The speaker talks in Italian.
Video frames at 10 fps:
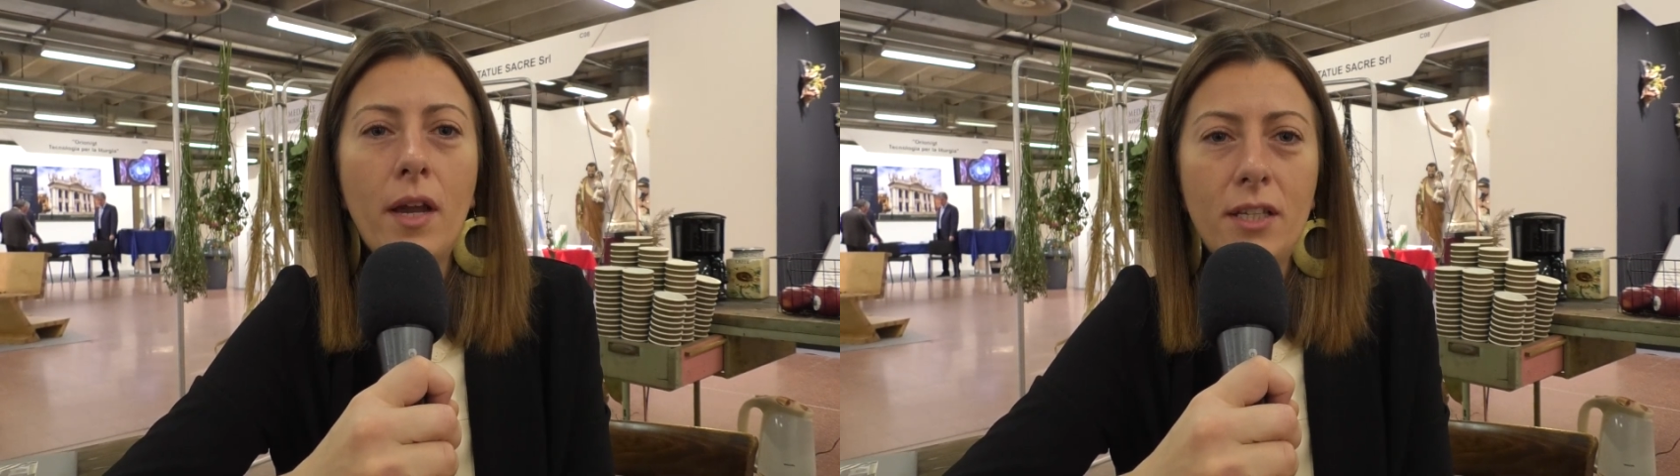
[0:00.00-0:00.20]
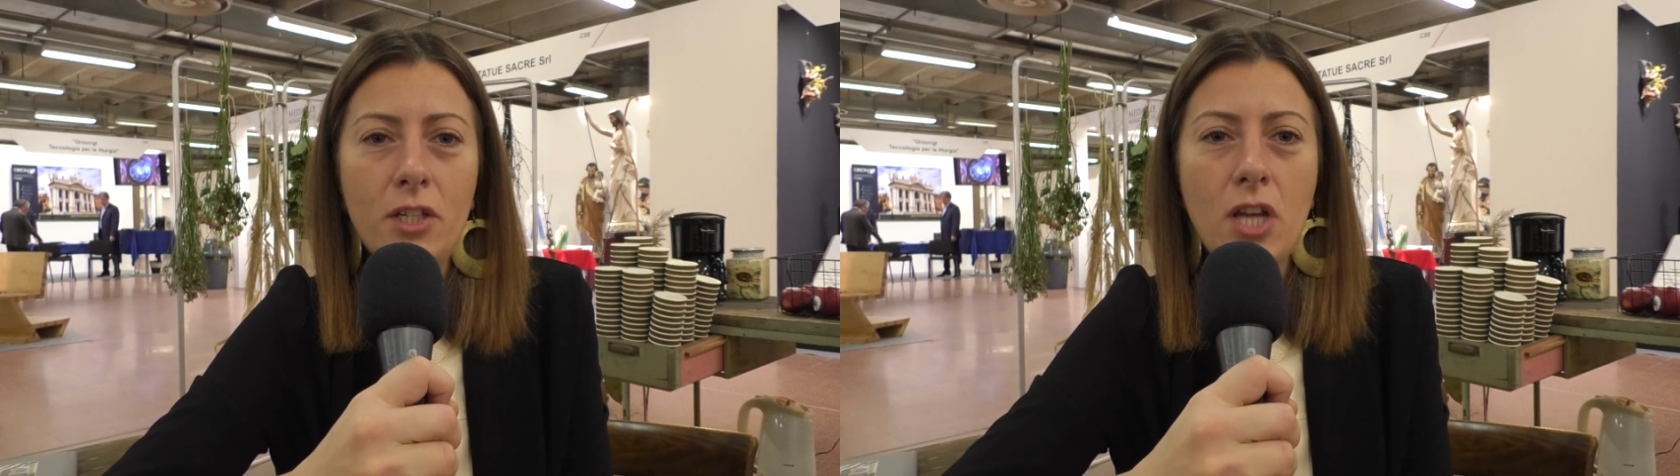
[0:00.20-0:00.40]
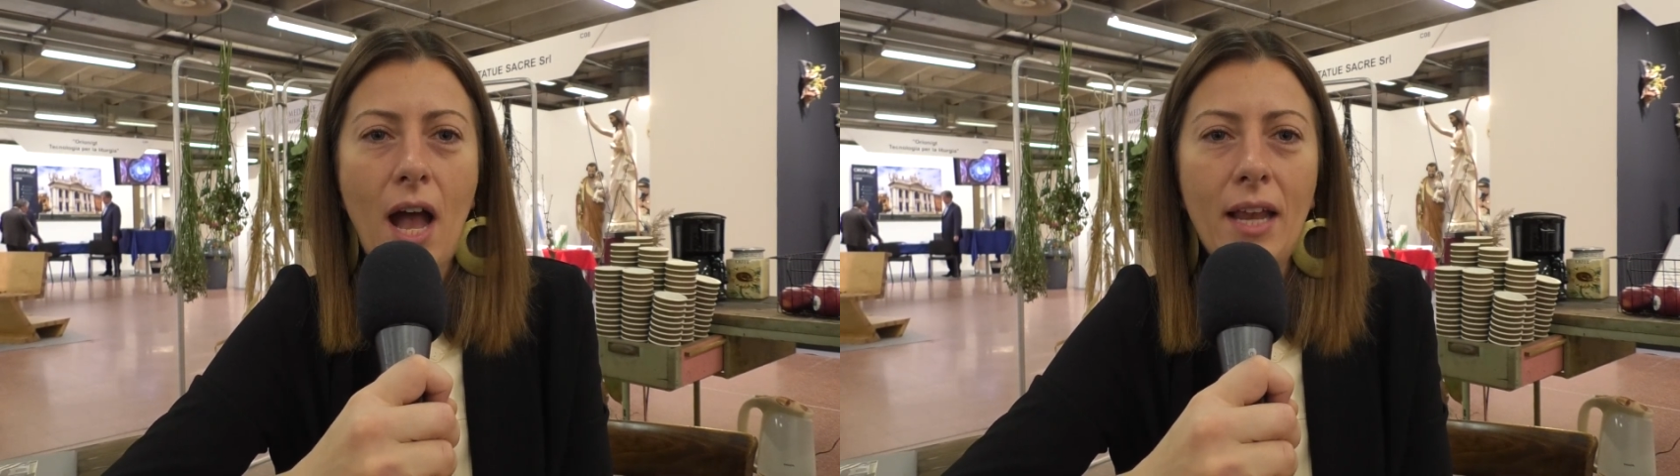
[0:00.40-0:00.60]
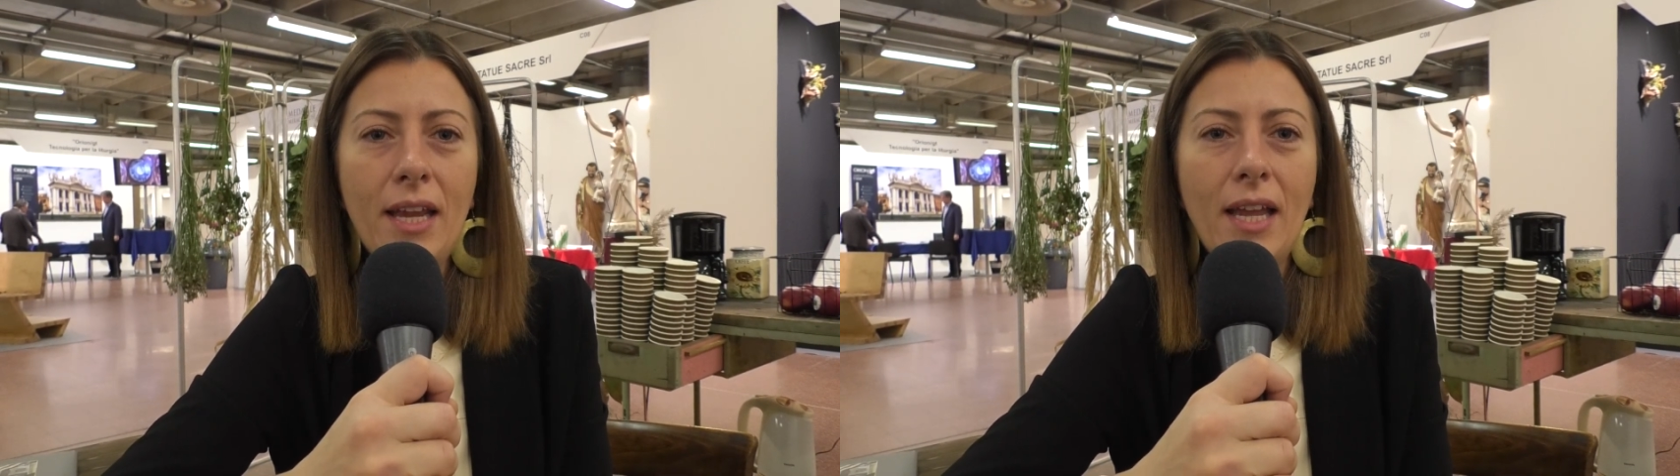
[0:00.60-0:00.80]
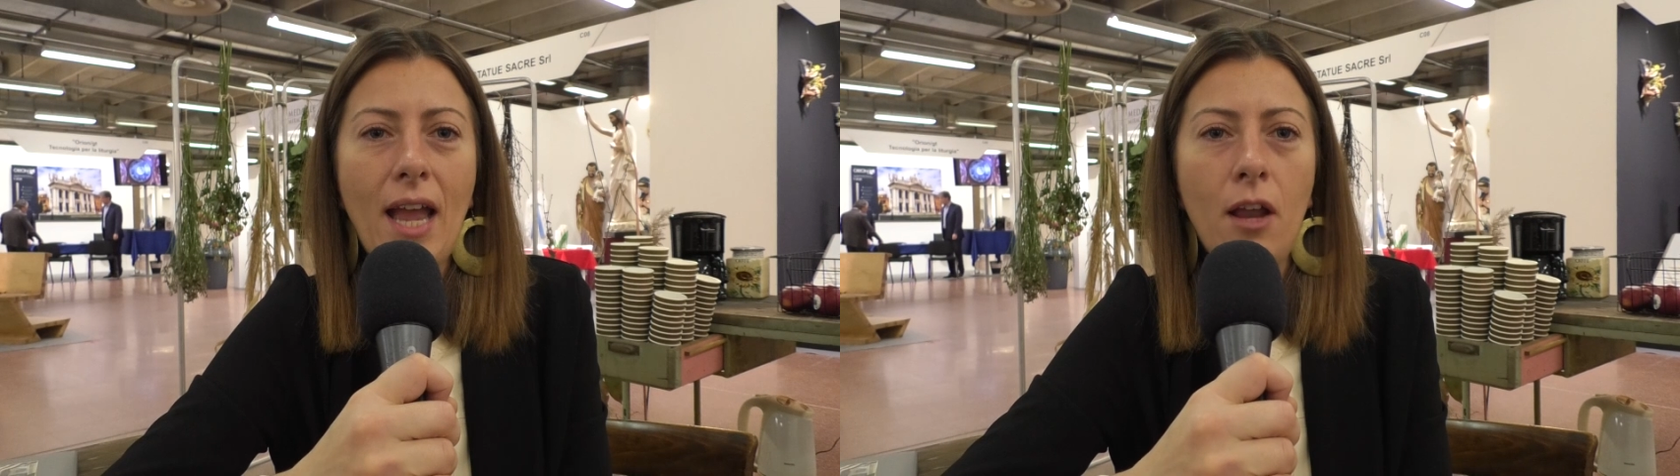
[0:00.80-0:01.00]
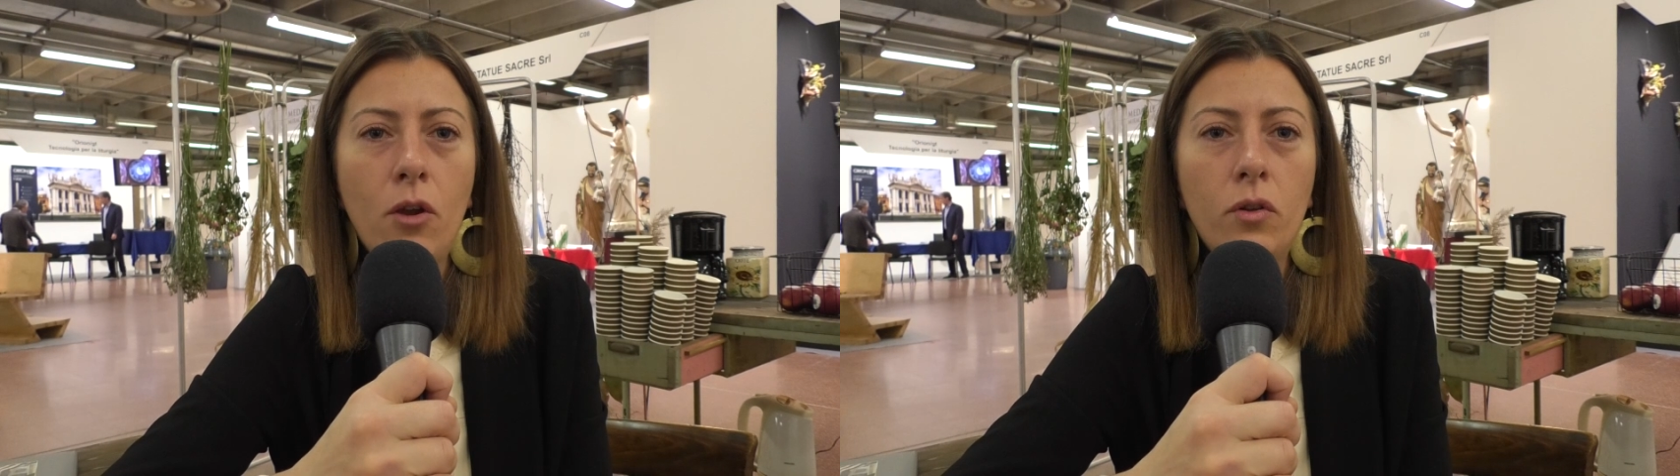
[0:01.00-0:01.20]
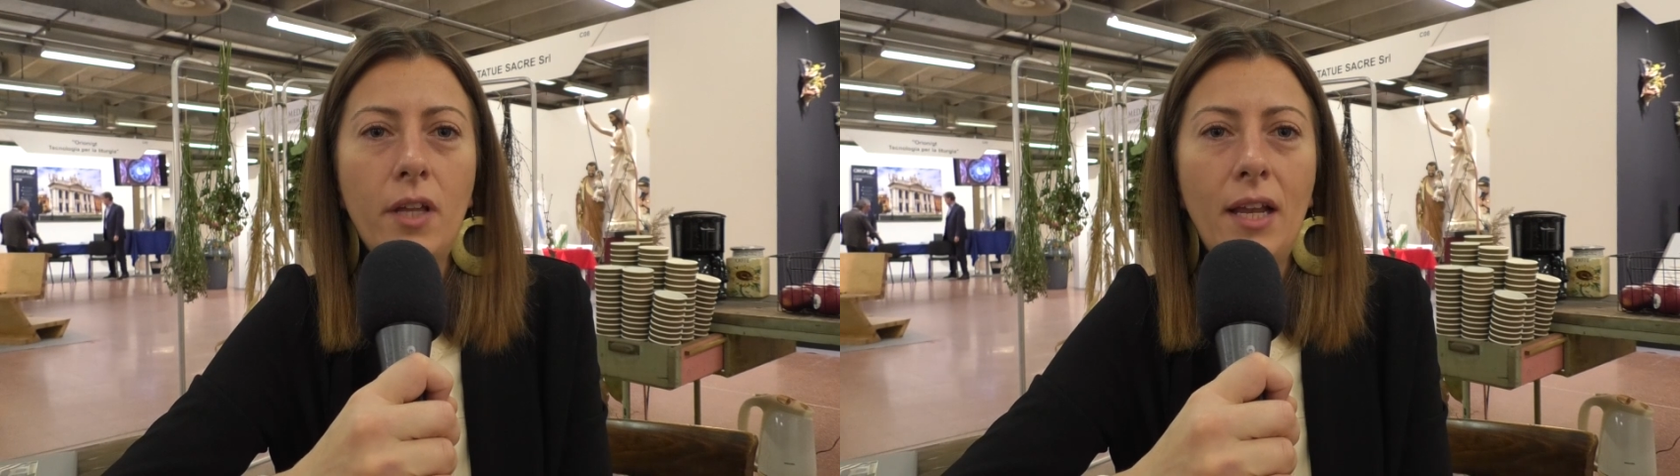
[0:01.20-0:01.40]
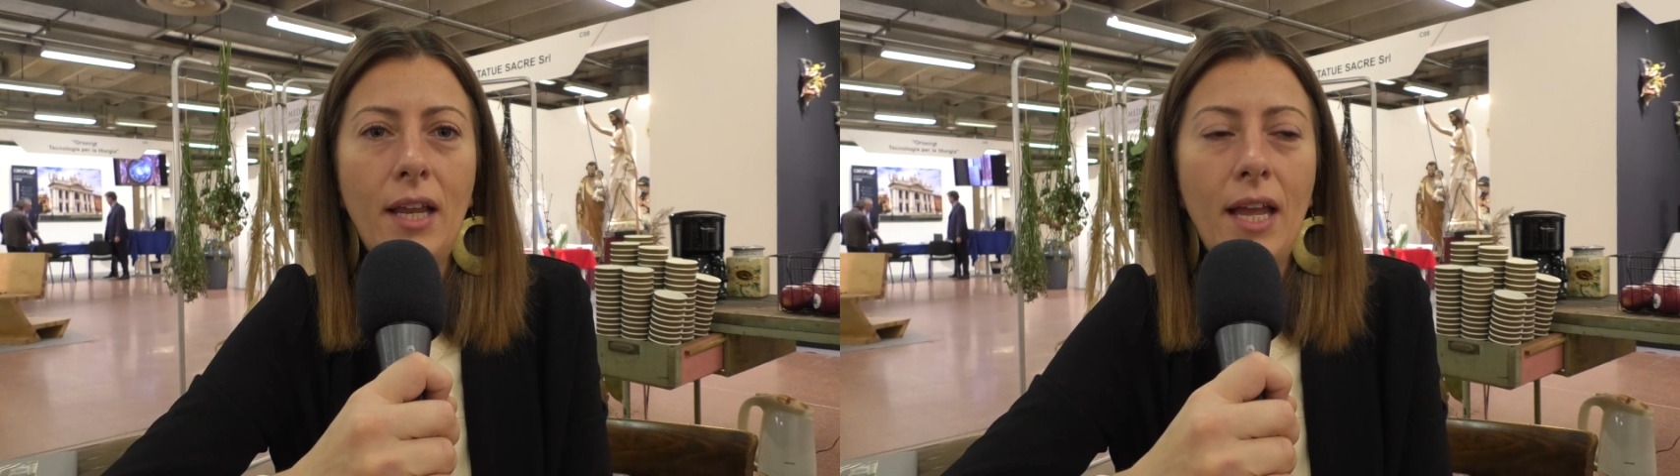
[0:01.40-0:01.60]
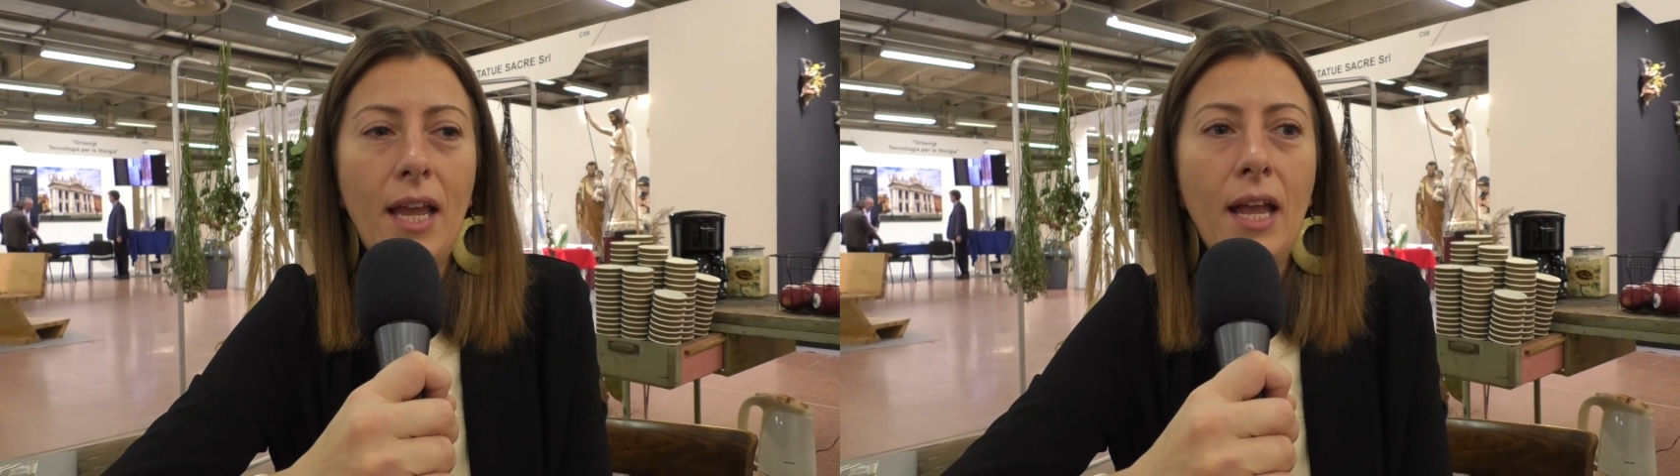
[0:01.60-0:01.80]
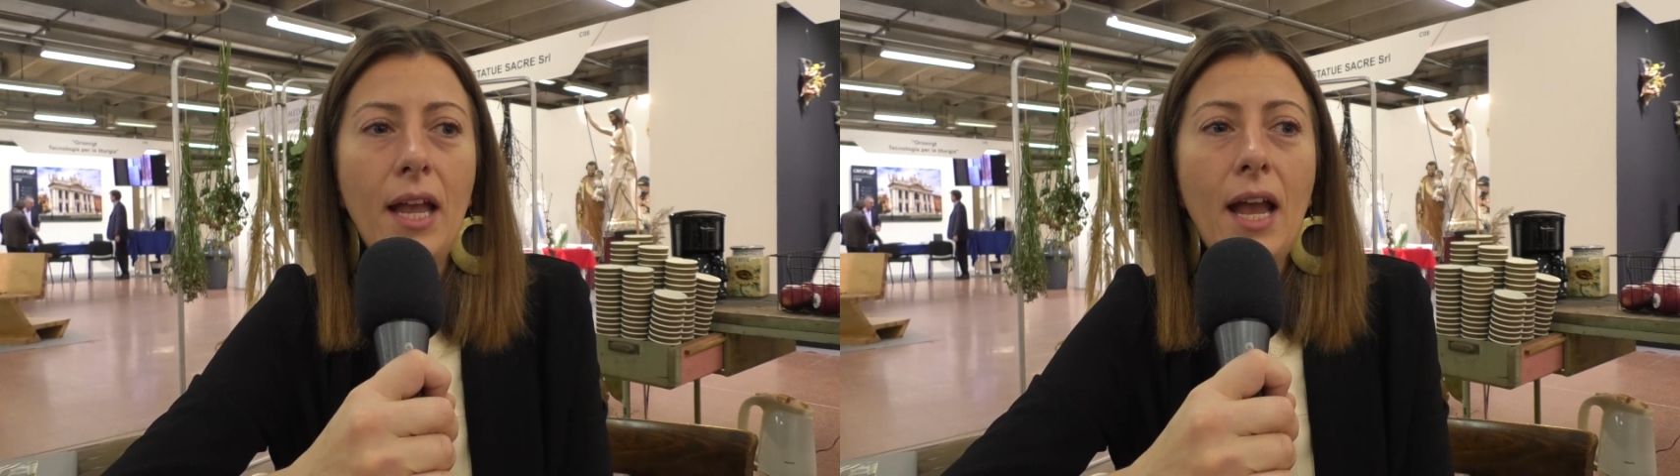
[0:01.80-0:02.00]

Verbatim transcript: artigiani che hanno delle